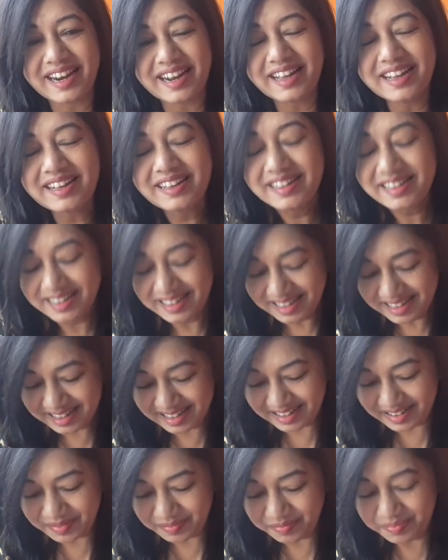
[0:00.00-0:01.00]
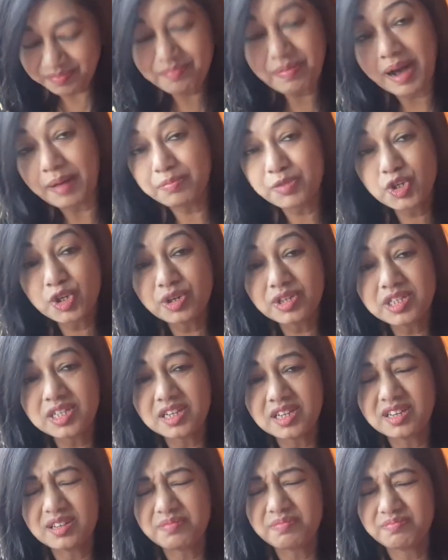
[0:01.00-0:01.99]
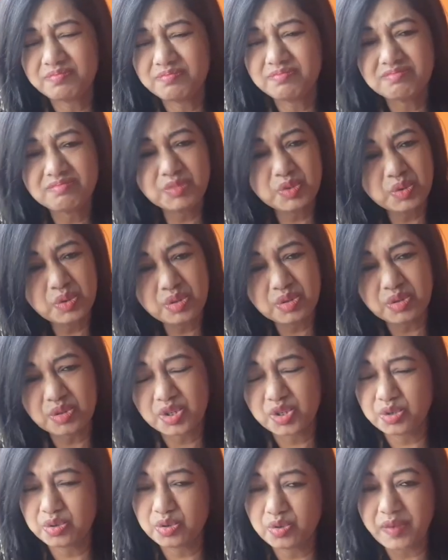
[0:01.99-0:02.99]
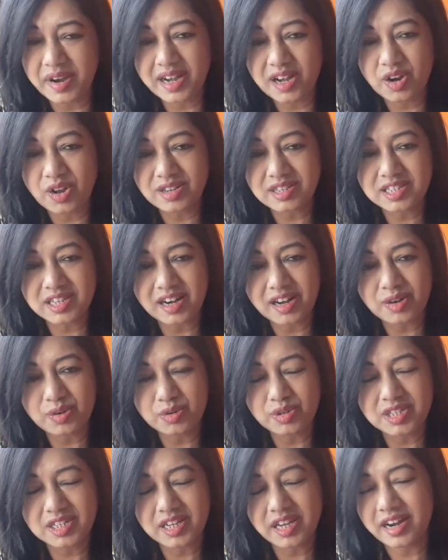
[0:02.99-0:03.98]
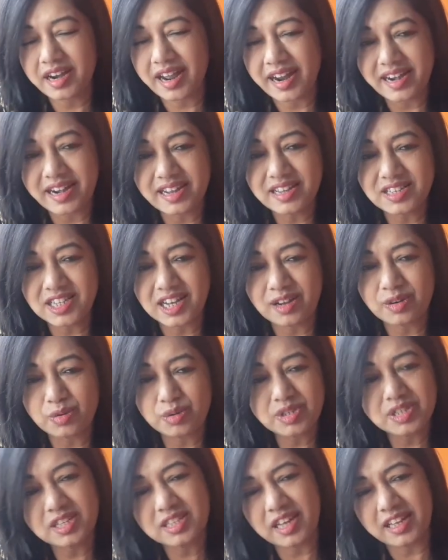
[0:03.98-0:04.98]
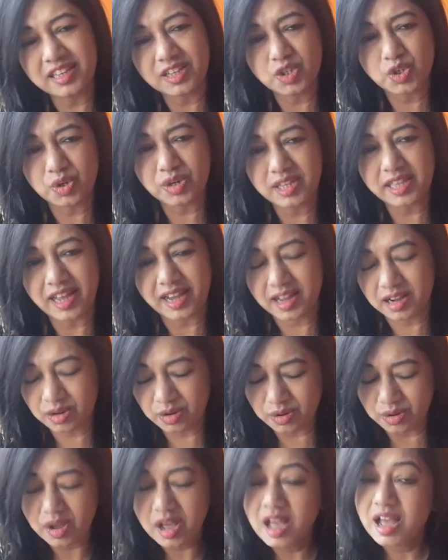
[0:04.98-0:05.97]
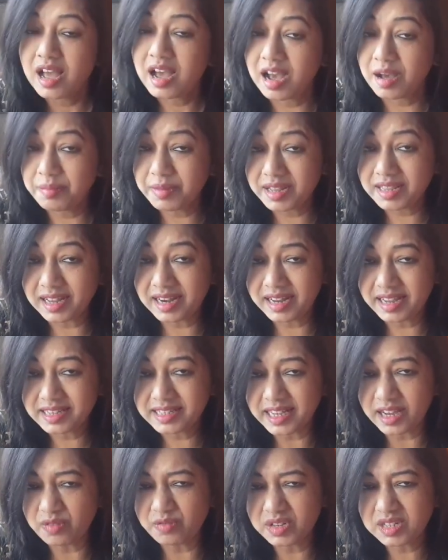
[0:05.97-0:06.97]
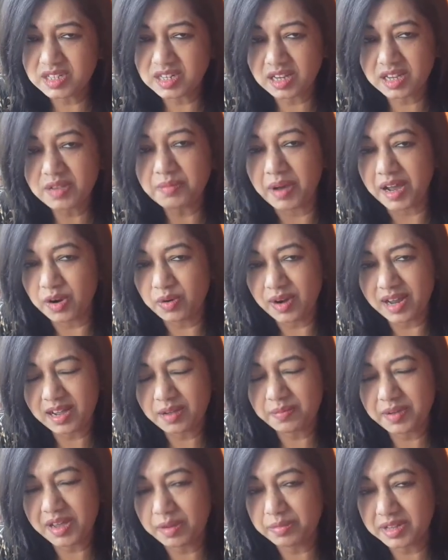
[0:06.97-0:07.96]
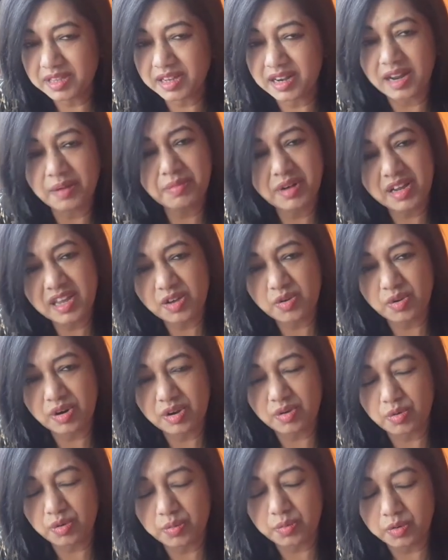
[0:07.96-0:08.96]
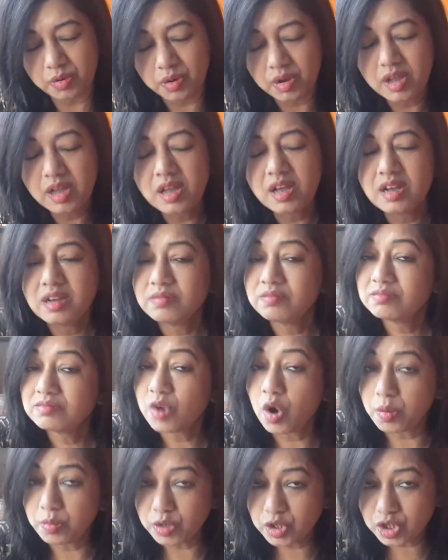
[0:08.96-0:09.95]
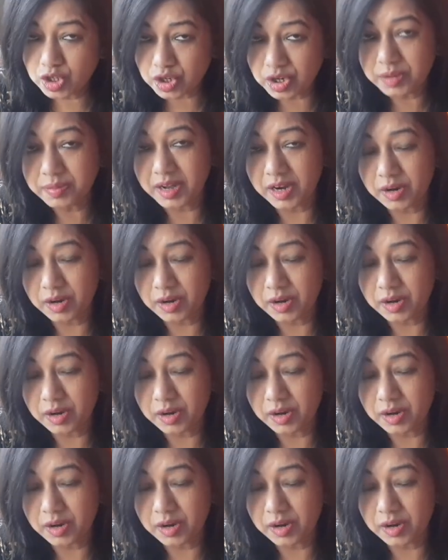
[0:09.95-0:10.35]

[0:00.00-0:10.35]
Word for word: তারা ভাবছো যে মন তো শুধু ওয়েট লস যারা করছে আর ডায়েটিং যারা করছে তাদের জন্য দেখালো আমরা তাহলে এই স্যান্ডউইচটা কি ভালো লাগবে আমাদের আমরা কি করে করব অবশ্যই